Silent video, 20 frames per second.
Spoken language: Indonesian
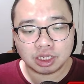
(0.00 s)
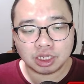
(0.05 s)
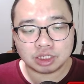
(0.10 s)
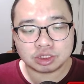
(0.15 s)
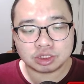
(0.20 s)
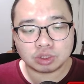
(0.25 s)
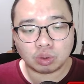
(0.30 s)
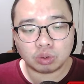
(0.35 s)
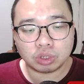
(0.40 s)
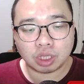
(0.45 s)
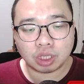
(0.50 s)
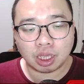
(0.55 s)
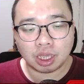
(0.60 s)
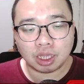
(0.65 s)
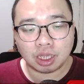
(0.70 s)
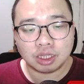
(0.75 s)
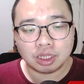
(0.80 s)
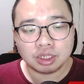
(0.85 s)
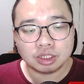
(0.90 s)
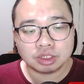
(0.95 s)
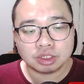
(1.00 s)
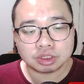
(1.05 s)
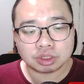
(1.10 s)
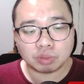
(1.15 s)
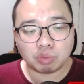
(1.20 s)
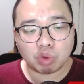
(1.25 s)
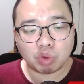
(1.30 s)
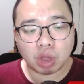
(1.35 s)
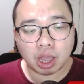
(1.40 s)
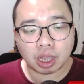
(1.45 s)
It's okay.
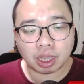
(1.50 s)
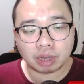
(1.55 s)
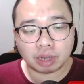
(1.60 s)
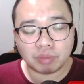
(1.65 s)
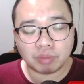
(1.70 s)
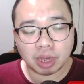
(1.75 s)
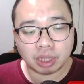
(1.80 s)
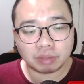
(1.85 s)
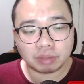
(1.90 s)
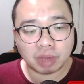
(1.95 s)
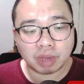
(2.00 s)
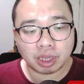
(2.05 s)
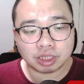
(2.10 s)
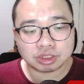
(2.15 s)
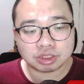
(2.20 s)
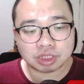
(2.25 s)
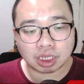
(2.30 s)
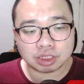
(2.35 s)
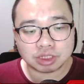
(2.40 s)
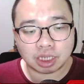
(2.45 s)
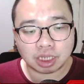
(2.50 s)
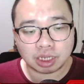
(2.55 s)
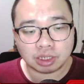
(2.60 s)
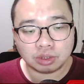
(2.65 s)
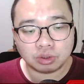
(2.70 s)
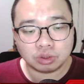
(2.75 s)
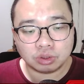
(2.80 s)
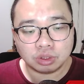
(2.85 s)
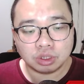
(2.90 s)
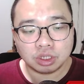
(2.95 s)
Semua akan baik-baik saja.
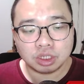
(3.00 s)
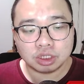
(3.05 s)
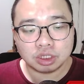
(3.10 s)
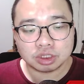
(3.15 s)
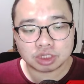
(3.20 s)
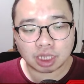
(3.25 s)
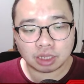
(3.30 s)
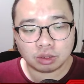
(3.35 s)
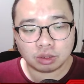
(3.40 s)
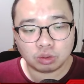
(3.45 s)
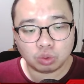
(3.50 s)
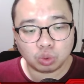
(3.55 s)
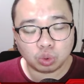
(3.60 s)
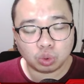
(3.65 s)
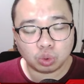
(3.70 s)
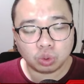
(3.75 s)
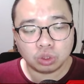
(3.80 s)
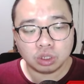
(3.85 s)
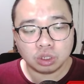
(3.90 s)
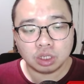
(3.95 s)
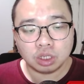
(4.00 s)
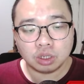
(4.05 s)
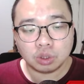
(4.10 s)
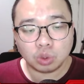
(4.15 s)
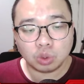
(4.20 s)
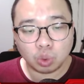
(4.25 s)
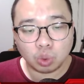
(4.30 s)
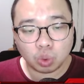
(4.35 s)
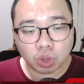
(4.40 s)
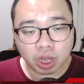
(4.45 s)
Yuk. Satu,
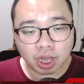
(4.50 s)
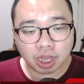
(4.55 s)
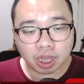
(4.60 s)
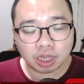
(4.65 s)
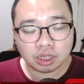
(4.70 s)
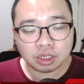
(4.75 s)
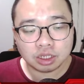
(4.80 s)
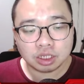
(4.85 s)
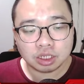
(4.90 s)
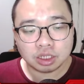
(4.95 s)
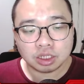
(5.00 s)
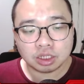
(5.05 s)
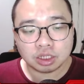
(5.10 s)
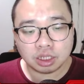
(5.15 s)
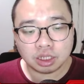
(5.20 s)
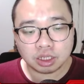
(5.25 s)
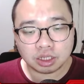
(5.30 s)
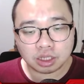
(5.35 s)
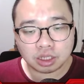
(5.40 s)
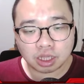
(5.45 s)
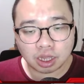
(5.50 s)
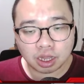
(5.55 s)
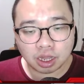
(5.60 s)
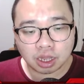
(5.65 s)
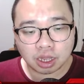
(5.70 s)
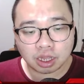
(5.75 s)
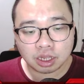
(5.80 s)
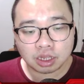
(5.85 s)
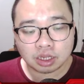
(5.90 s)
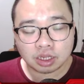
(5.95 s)
dua,
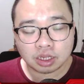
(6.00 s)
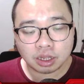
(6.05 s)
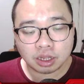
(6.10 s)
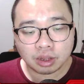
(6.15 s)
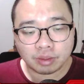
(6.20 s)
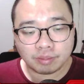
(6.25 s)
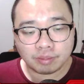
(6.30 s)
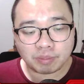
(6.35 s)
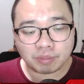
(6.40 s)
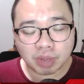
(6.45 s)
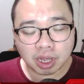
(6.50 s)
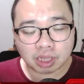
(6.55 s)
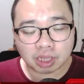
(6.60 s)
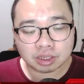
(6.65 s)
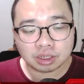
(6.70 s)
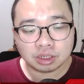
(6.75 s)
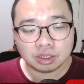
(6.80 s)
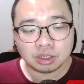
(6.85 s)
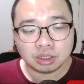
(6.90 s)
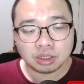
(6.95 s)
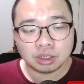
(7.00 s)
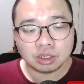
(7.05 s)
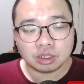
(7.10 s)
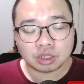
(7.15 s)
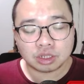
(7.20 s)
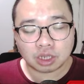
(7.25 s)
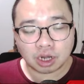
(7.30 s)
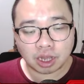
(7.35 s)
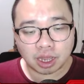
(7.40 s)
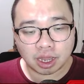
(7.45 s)
tiga, empat.
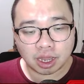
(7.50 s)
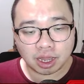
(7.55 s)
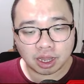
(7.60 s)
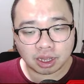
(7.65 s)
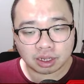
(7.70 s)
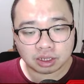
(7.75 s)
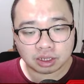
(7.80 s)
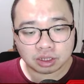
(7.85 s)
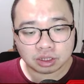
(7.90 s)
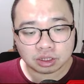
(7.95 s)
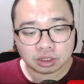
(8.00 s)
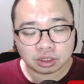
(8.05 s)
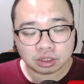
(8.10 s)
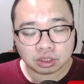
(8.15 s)
Tenang.